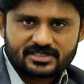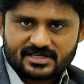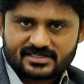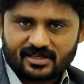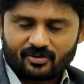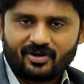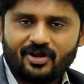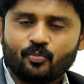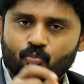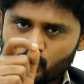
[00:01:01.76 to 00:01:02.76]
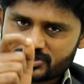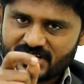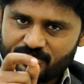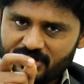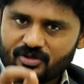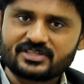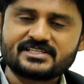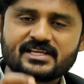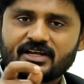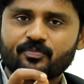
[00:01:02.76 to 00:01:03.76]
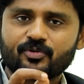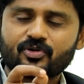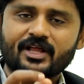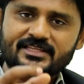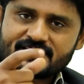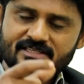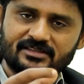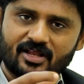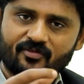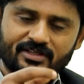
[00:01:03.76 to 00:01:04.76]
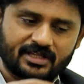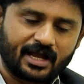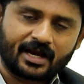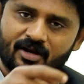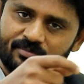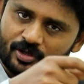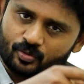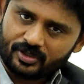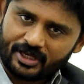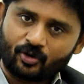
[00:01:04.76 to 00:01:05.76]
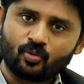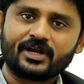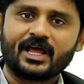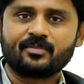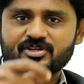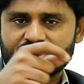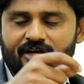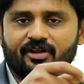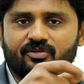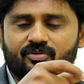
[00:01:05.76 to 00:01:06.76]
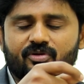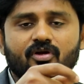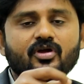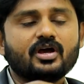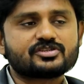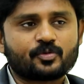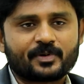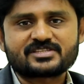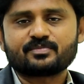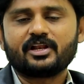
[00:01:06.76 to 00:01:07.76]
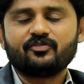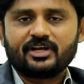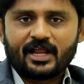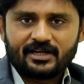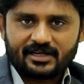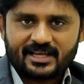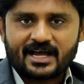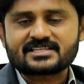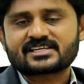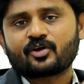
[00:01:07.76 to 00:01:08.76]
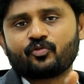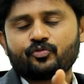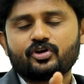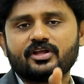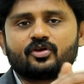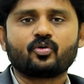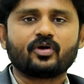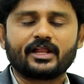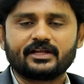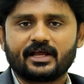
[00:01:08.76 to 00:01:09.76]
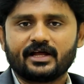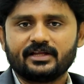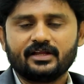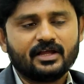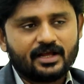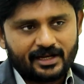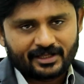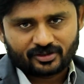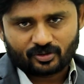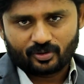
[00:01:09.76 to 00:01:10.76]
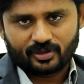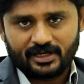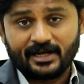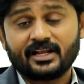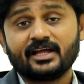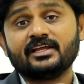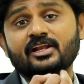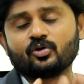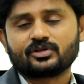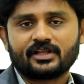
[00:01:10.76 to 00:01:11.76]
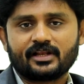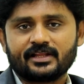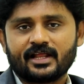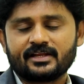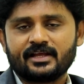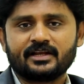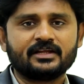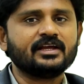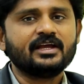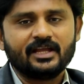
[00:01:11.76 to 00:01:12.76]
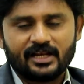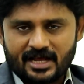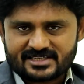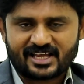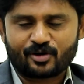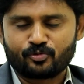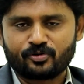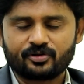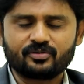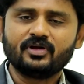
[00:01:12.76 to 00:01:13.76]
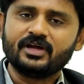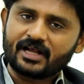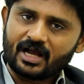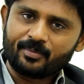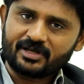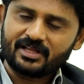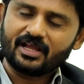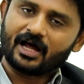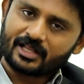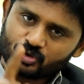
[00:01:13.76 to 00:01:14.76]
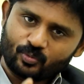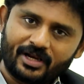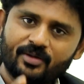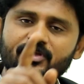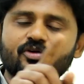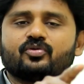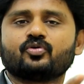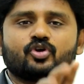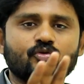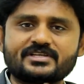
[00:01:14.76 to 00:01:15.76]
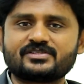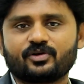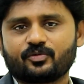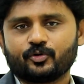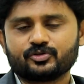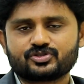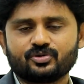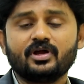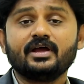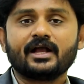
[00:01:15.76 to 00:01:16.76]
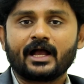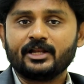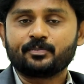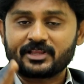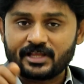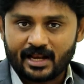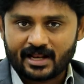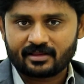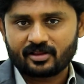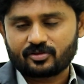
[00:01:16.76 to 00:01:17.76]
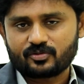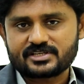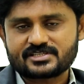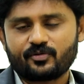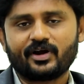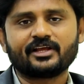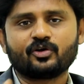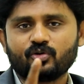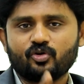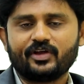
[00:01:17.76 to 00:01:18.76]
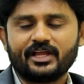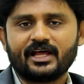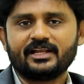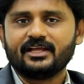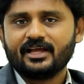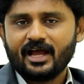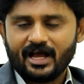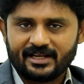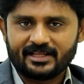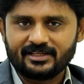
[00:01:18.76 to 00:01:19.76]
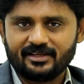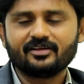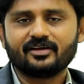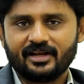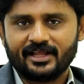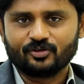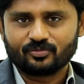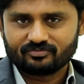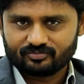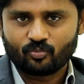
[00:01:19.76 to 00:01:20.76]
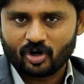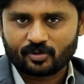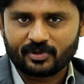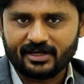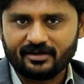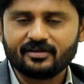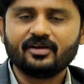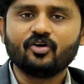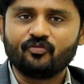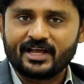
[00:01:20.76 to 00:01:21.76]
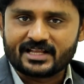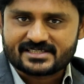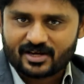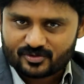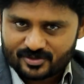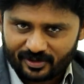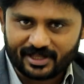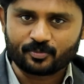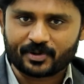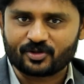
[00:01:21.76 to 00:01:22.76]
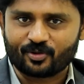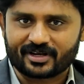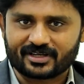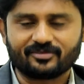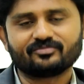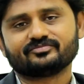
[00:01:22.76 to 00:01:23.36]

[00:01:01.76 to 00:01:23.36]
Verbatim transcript: చేస్తారు మోస్ట్లీ మీకు తీసేటప్పుడు ఆ తీసిన తర్వాత అక్కడ మీకు ఎక్కువ డ్యామేజ్ అయిండదు సో ప్లస్ మళ్ళీ వీటన్నిటికీ ఆస్కారం ఫుడ్ ఇరుక్కోవడానికి కానీ లేదా తో లేట్గా హీల్ అవుతుంది అనే దానికి కానీ ఇలా ఆస్కారం ఉండదు కాబట్టి అందువల్ల మీకు కుట్లు వేసి ఉండకపోవచ్చు కానీ ప్రతి జ్ఞానంతో తీసిన వాళ్ళకి కుట్లు వేయాలి అనేది లేదు బాటం లైన్ వేయాల్సిన అవసరం లేదు ప్రతి ఒక్కరికి